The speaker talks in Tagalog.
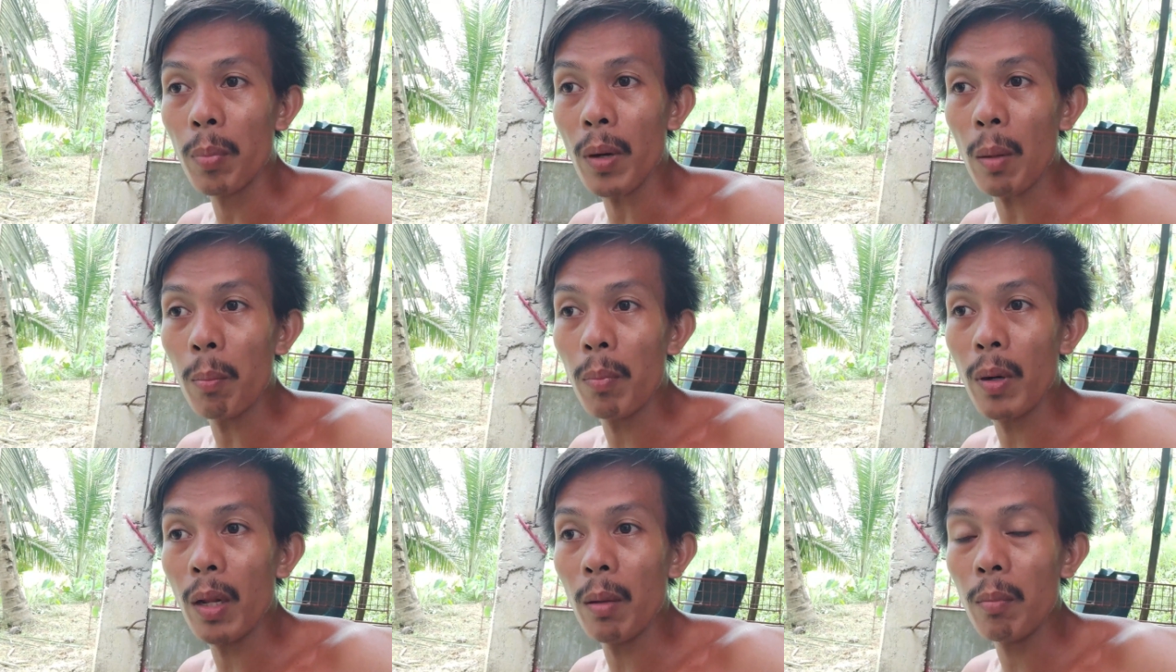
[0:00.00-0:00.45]

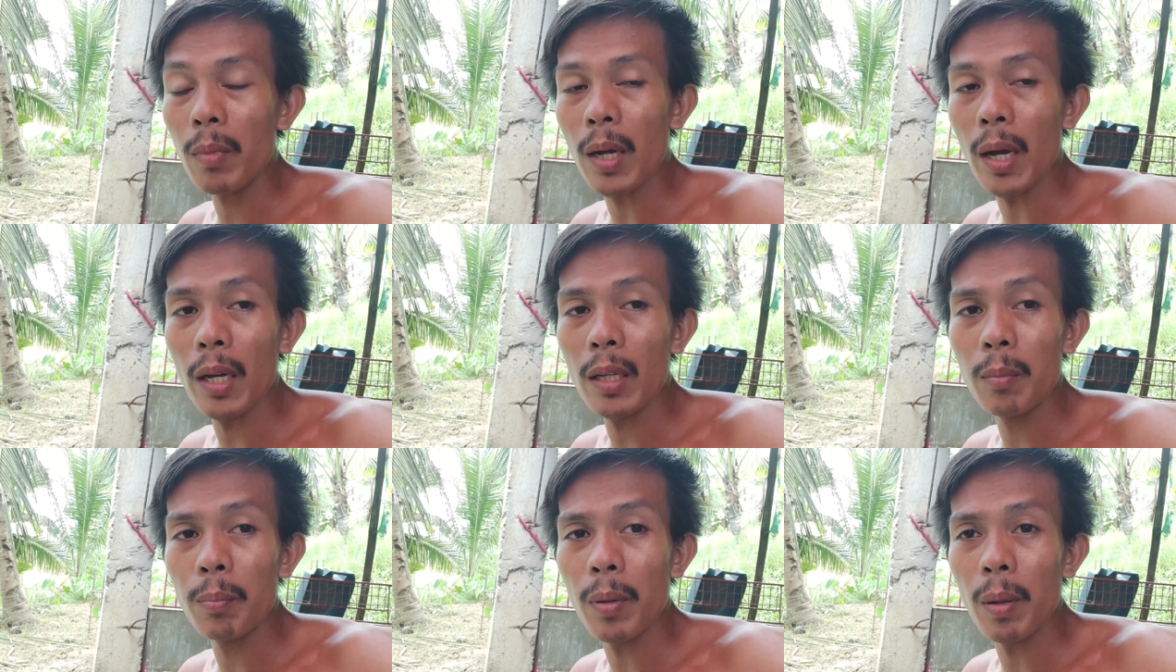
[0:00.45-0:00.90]
problem
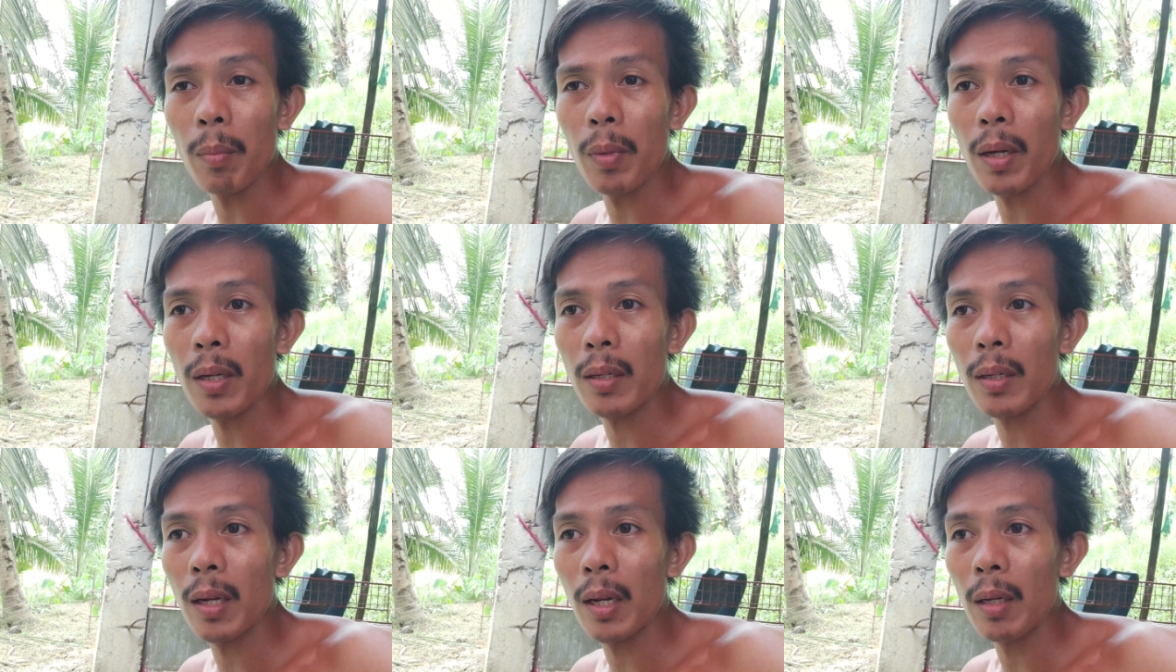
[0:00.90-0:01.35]
kahit
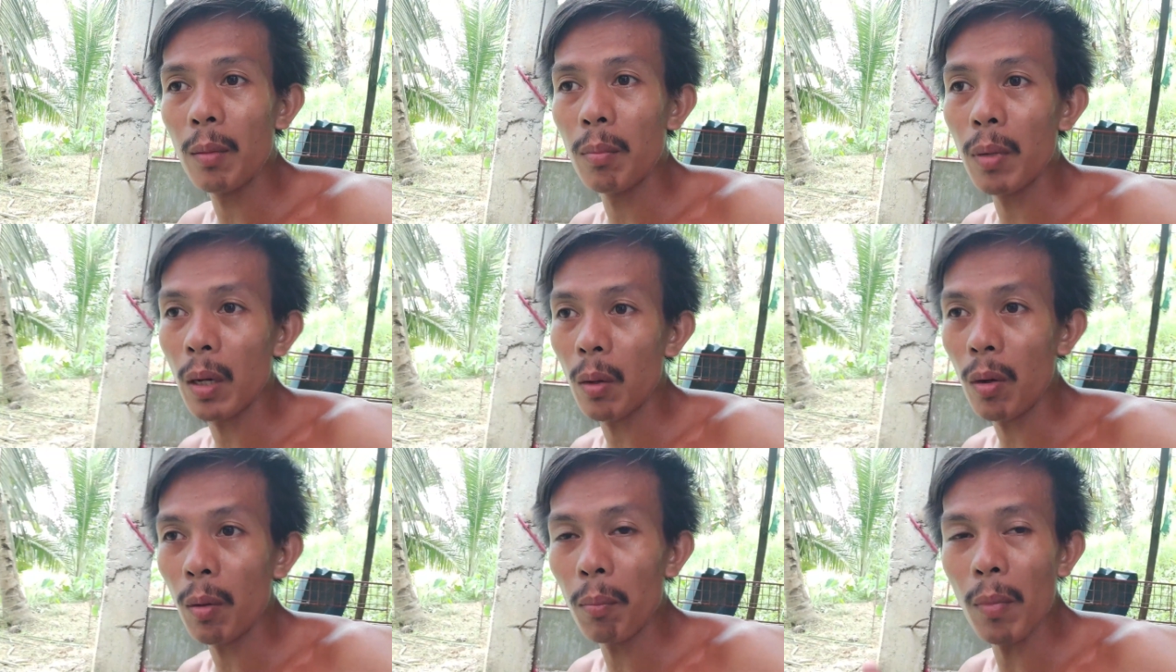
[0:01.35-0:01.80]
paman
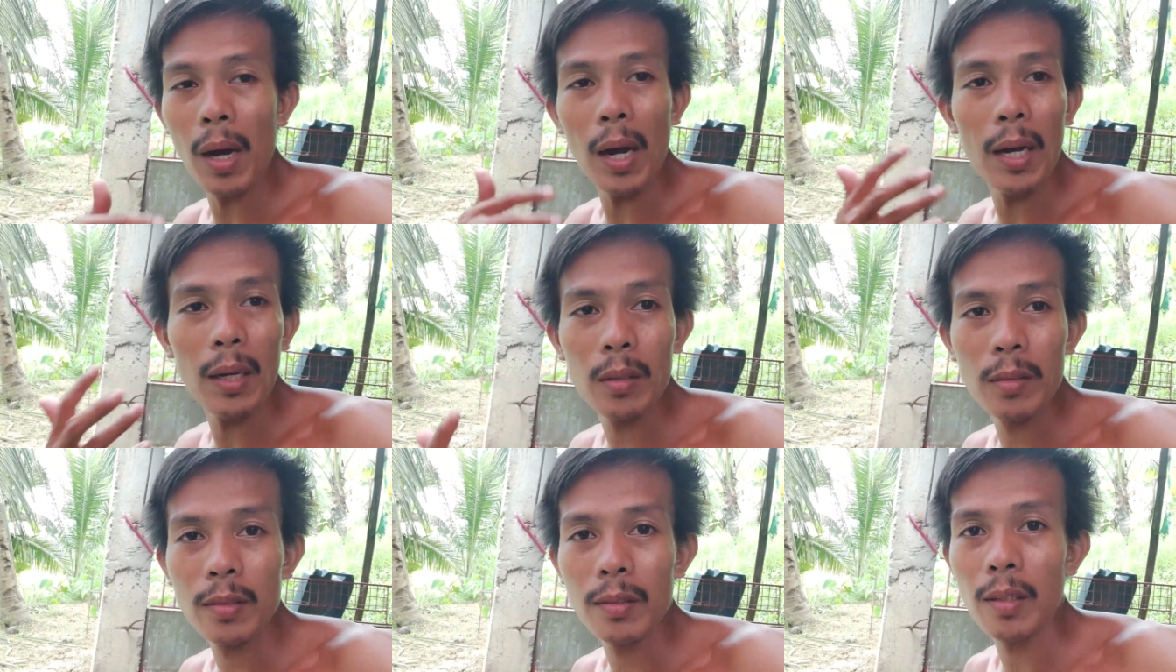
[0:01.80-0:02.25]
halimbawa
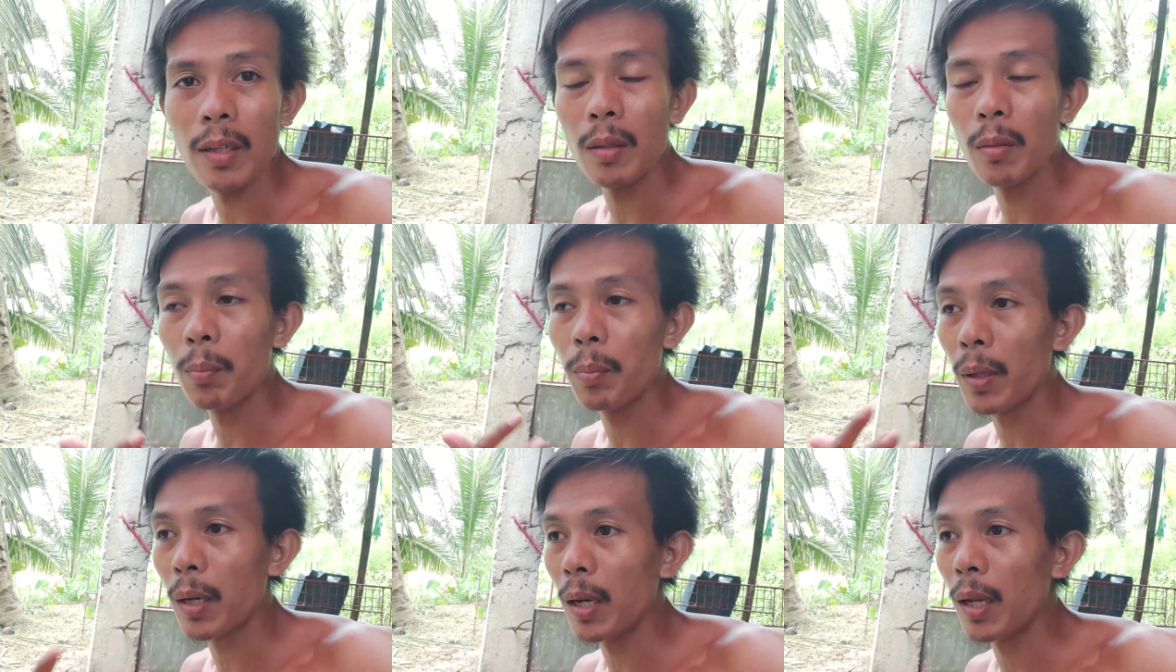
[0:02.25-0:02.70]
maayos na
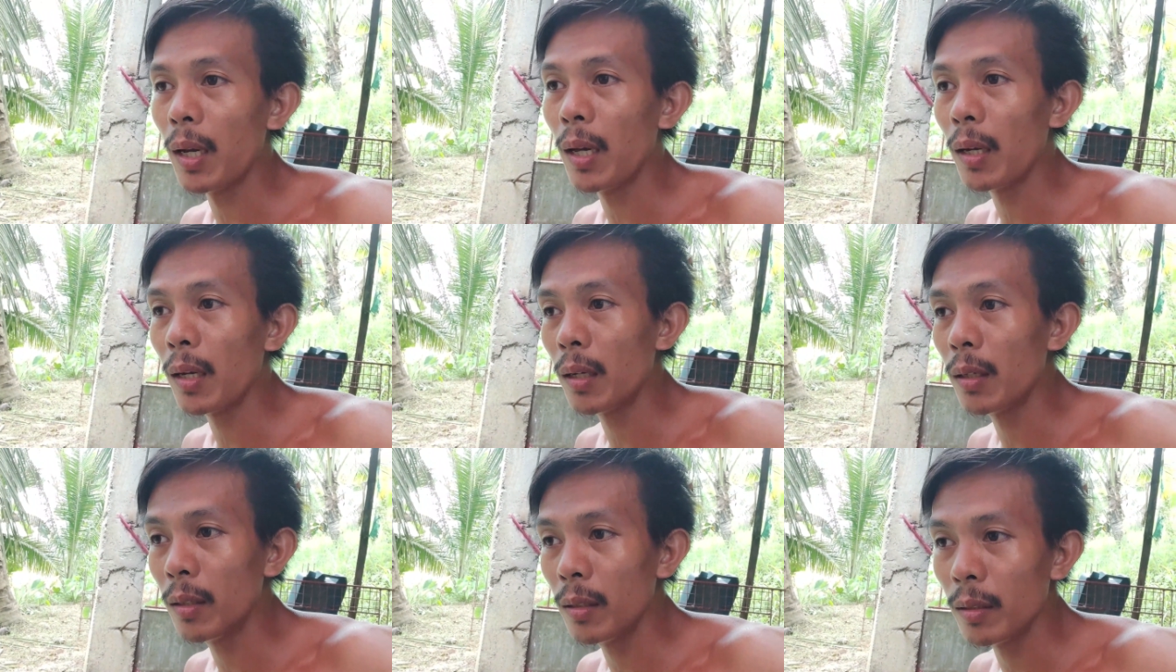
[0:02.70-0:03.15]
yung
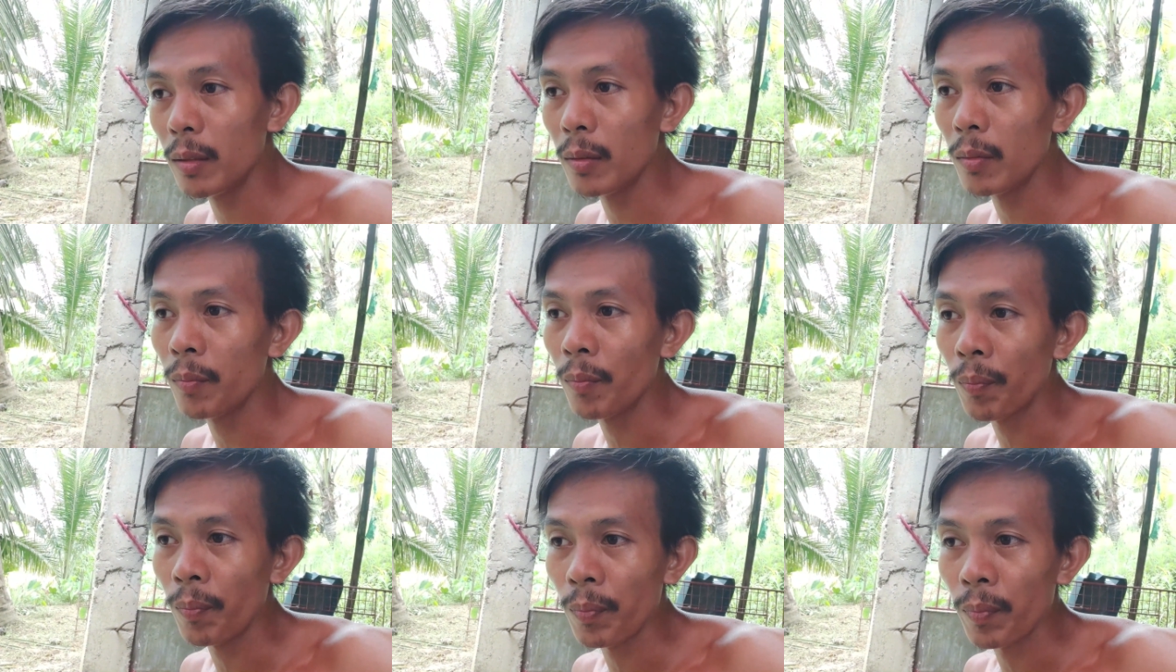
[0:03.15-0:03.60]
pag-alaga
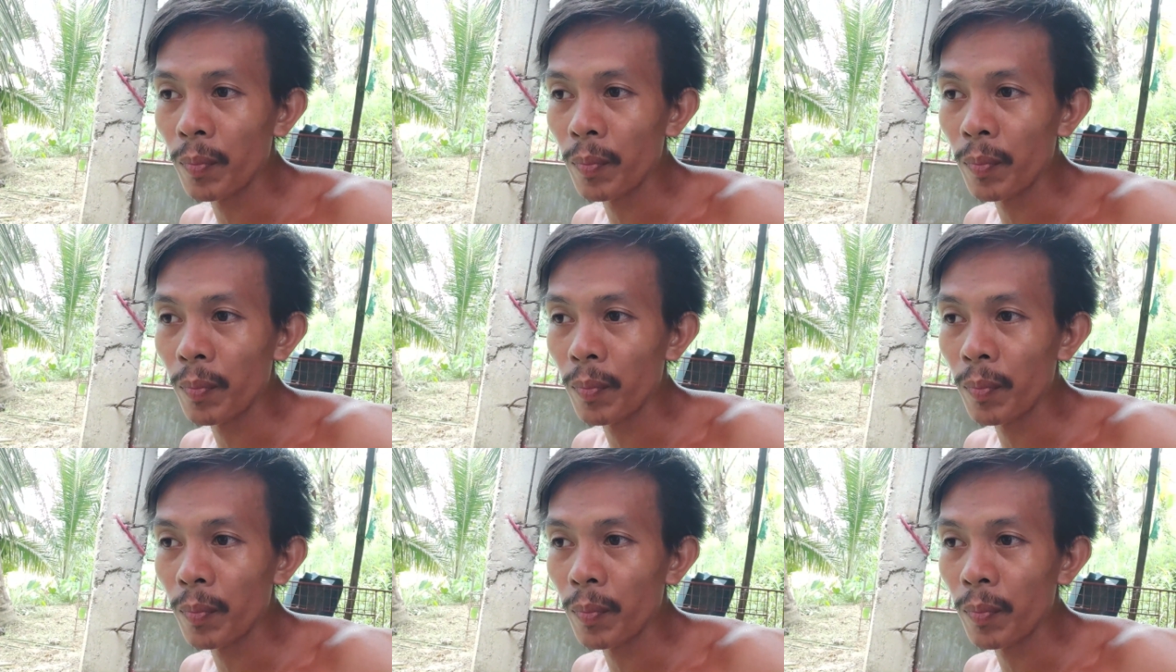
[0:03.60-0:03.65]
ninyo